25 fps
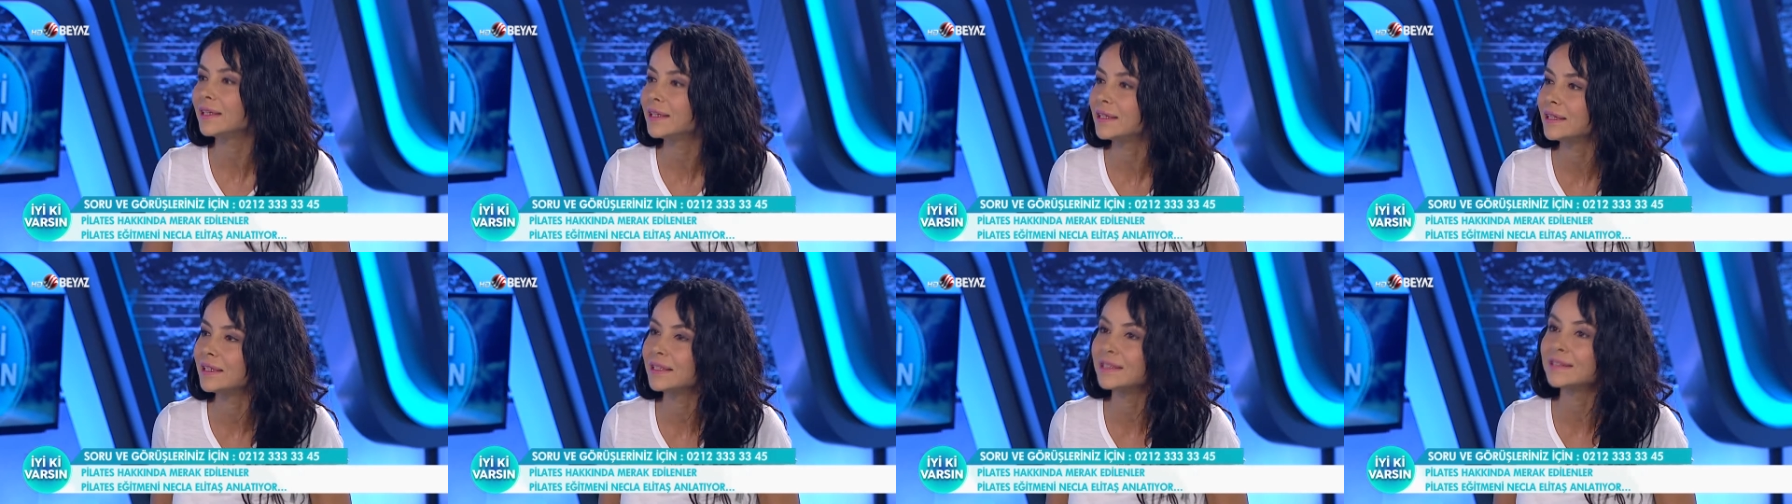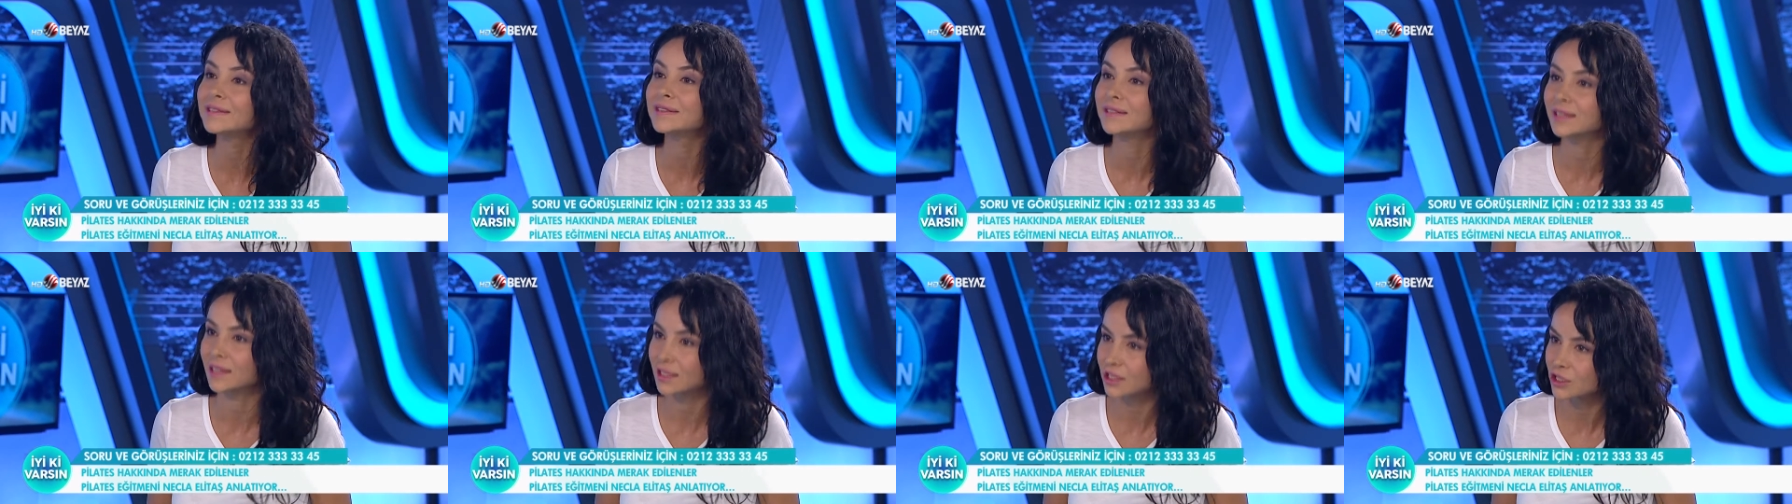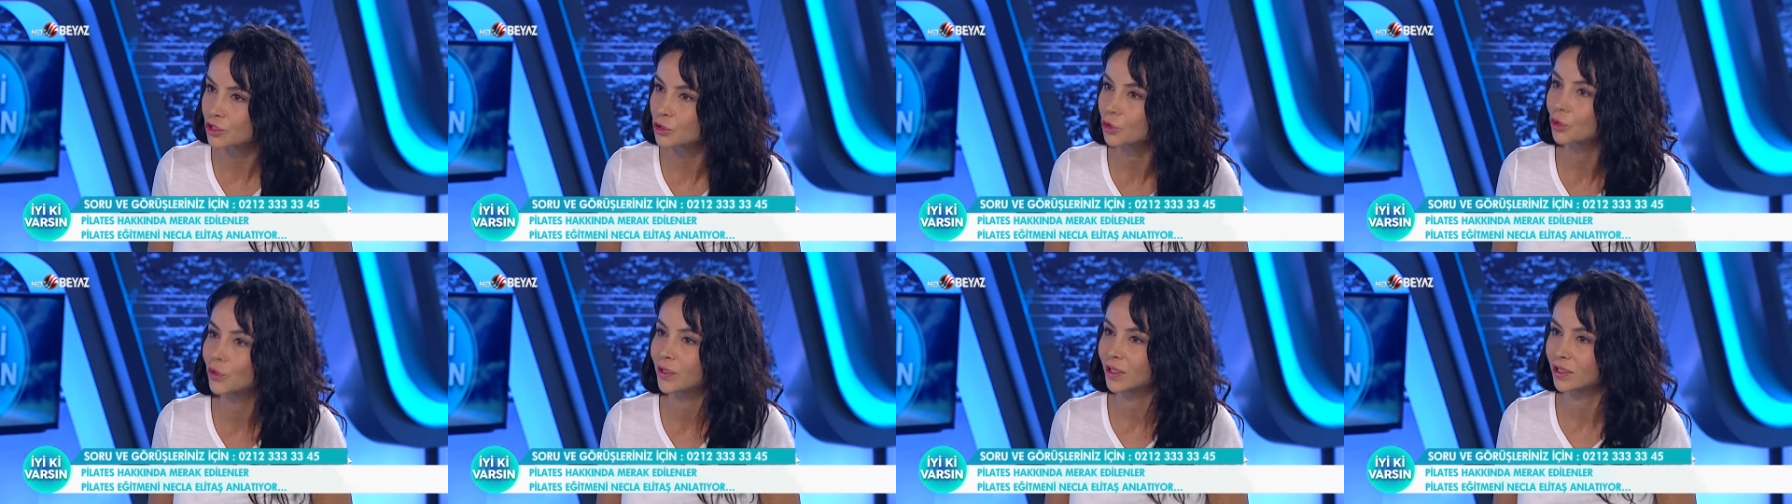
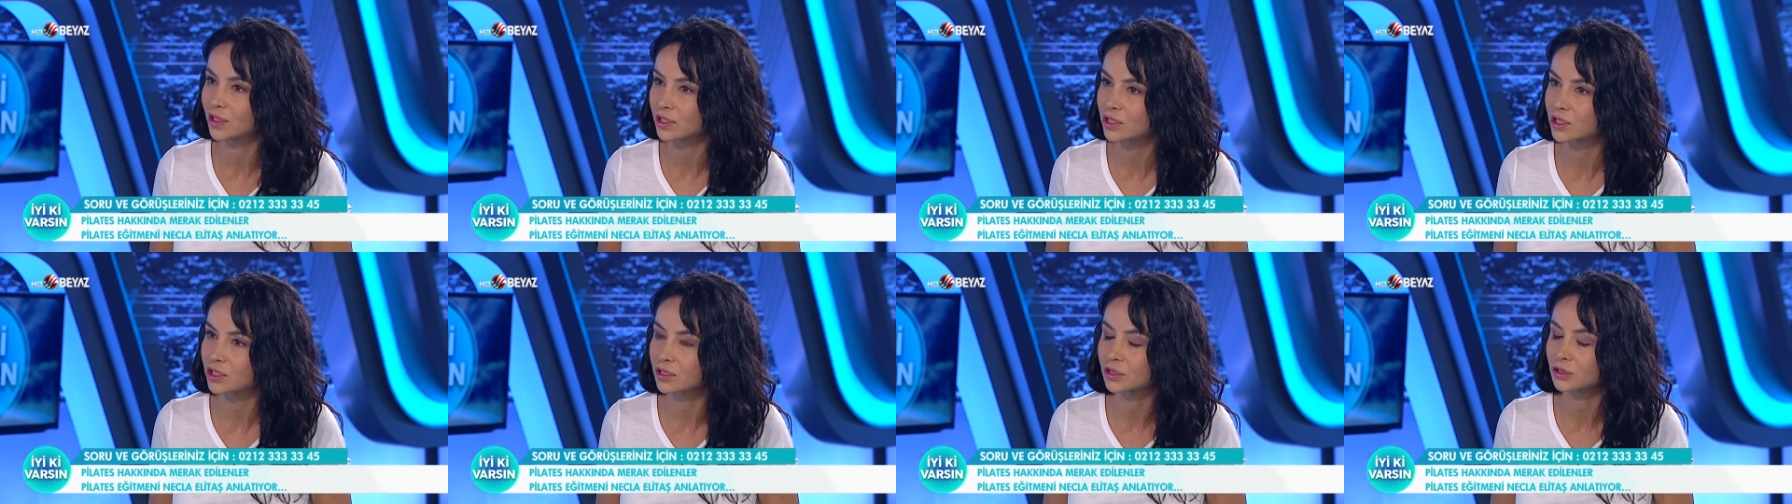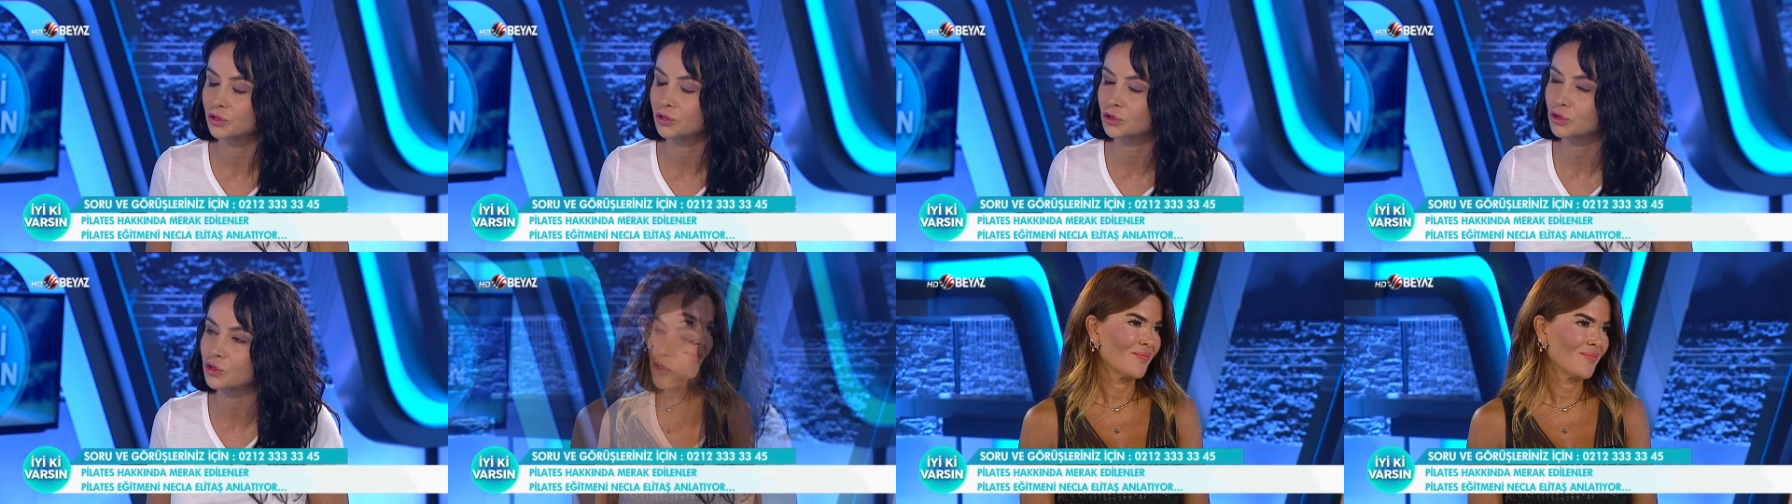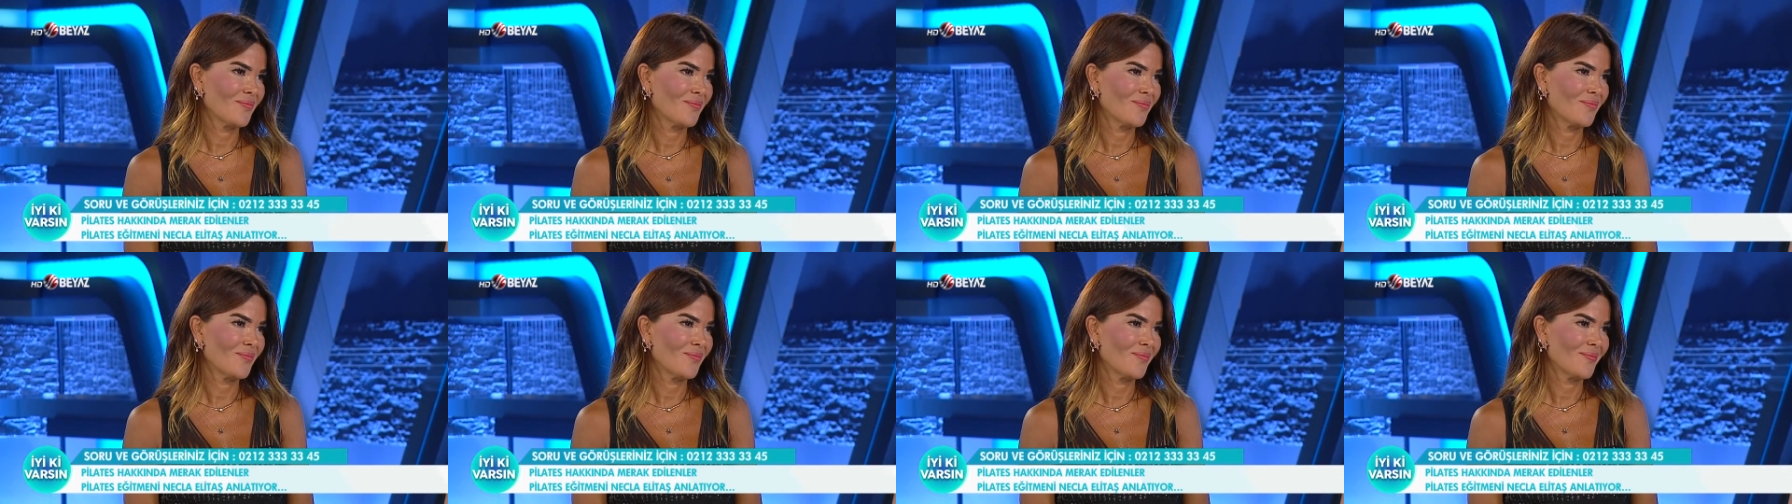ihtiyaca yönelik çalışıyor.
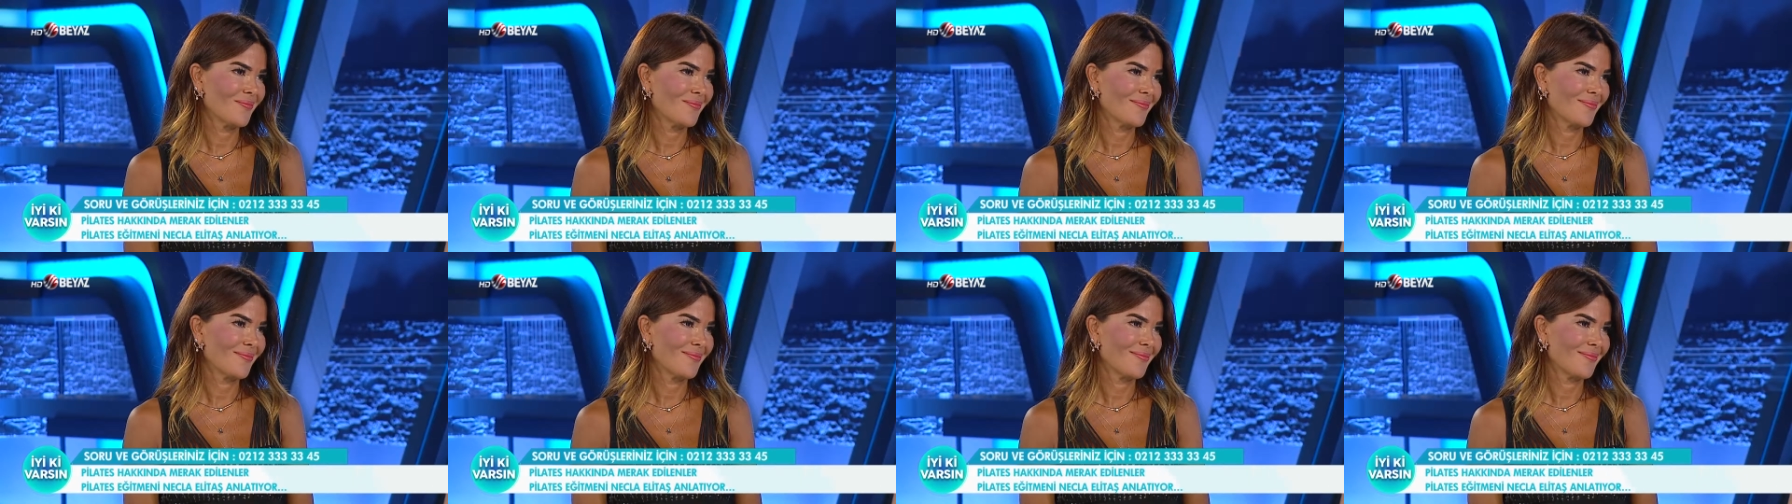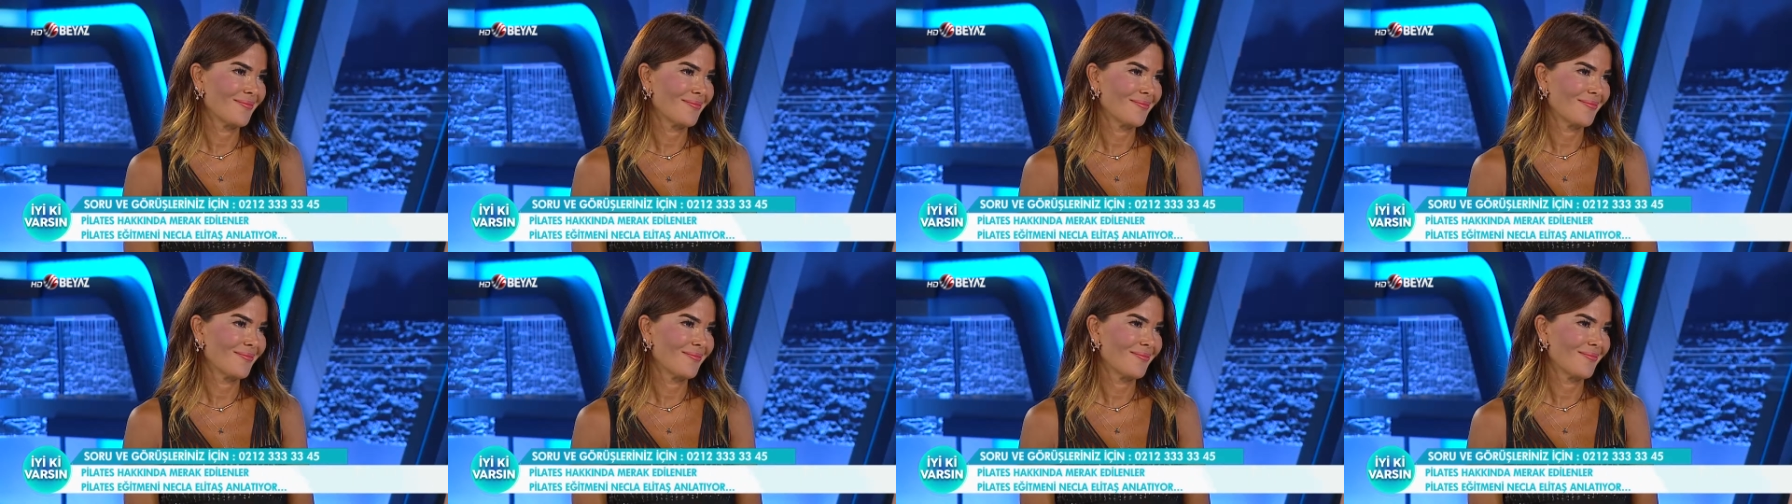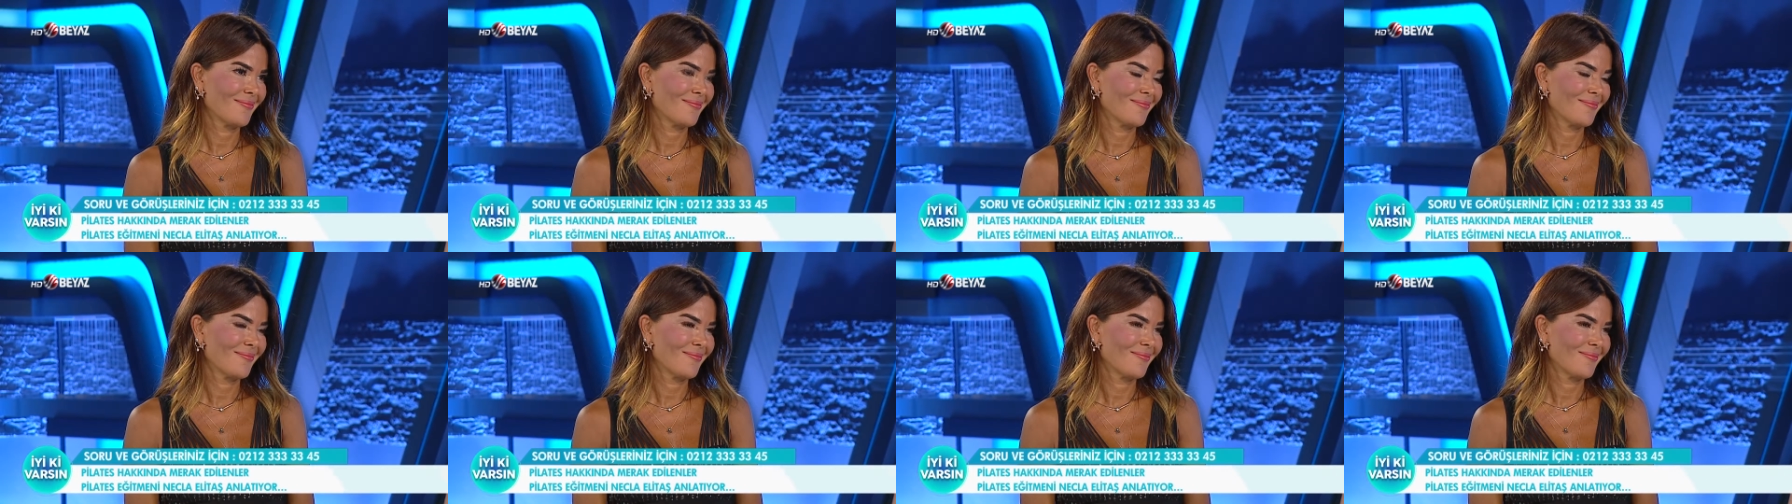İnsanlar bilinçlenmeye